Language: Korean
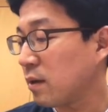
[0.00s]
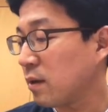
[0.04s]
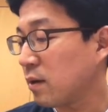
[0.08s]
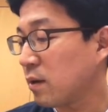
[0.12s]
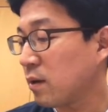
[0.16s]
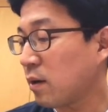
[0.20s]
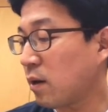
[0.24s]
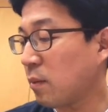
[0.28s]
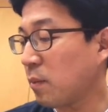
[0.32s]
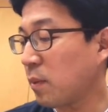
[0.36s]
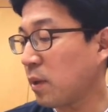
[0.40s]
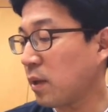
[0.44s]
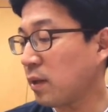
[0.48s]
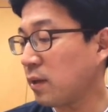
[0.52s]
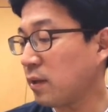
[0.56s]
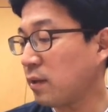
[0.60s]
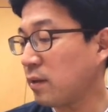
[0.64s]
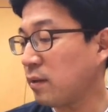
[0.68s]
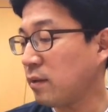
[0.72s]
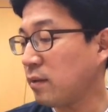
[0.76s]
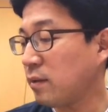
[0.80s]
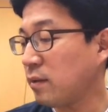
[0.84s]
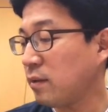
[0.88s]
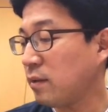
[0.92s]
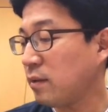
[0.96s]

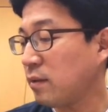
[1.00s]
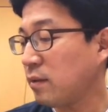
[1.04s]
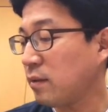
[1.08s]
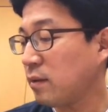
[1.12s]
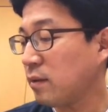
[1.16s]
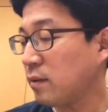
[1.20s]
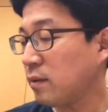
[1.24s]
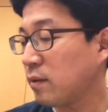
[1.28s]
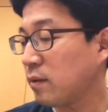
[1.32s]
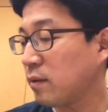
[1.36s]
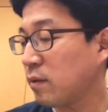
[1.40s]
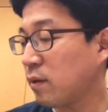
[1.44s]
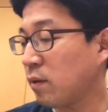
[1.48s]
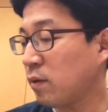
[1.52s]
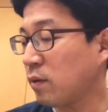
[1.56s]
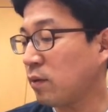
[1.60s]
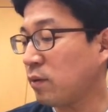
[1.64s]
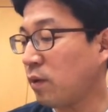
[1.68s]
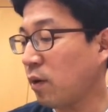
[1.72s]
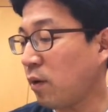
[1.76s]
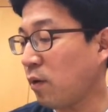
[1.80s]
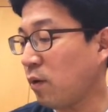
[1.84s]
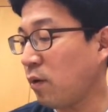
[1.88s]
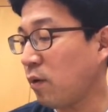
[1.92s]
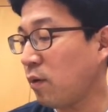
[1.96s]
그러면은
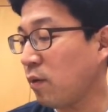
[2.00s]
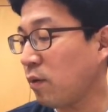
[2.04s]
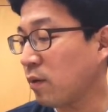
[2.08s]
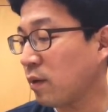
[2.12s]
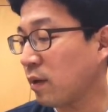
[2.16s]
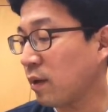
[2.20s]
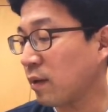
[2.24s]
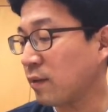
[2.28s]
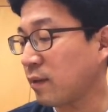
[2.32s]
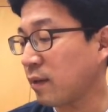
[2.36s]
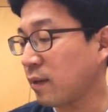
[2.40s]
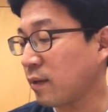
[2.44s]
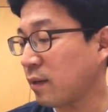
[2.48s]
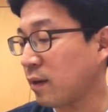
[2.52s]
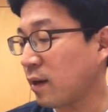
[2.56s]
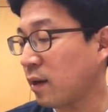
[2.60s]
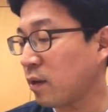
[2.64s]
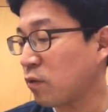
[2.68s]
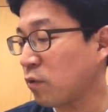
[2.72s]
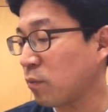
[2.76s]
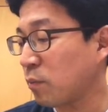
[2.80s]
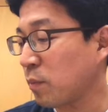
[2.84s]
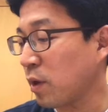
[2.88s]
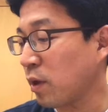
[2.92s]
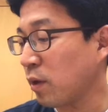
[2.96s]
여기서 계산을
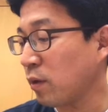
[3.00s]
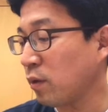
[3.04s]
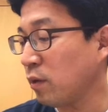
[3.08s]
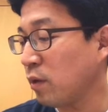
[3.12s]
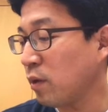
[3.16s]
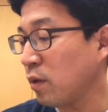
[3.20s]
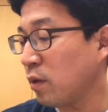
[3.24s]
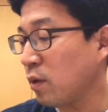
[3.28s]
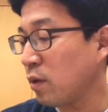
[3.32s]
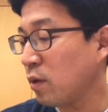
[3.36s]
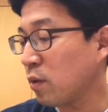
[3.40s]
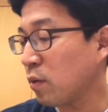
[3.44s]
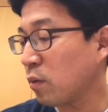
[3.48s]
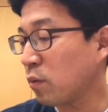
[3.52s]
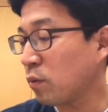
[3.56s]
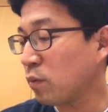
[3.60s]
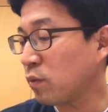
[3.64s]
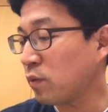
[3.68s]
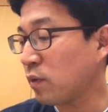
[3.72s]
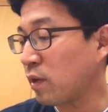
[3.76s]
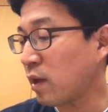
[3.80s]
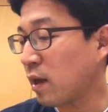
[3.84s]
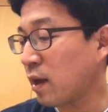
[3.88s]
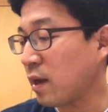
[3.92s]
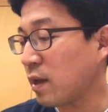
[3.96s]
해주면
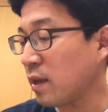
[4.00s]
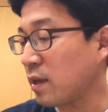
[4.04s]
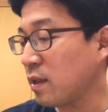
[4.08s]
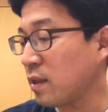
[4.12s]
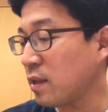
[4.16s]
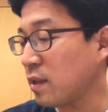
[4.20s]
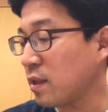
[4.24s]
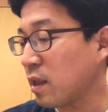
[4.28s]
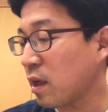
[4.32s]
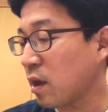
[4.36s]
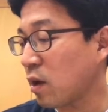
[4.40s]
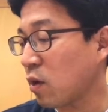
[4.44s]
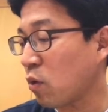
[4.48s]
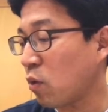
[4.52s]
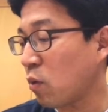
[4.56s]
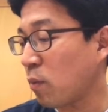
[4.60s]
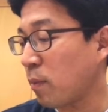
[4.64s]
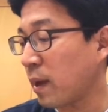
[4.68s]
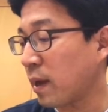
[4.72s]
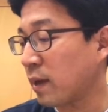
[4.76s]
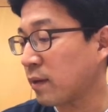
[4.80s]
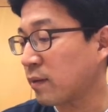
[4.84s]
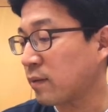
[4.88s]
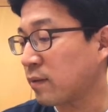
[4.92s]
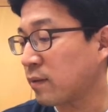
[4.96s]
코사인 제곱
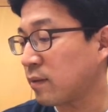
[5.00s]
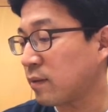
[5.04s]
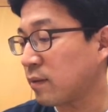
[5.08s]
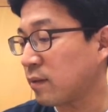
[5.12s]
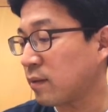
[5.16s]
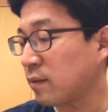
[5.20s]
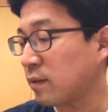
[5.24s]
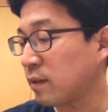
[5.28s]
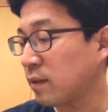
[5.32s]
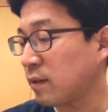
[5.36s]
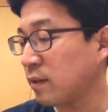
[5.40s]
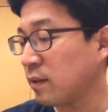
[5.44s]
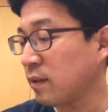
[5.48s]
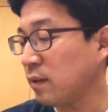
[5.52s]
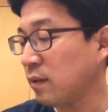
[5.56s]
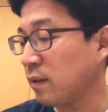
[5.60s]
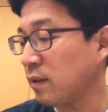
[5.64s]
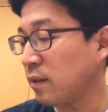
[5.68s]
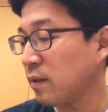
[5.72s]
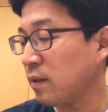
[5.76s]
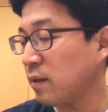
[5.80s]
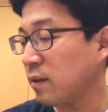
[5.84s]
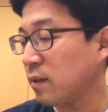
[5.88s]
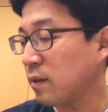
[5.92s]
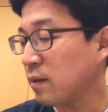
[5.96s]
x는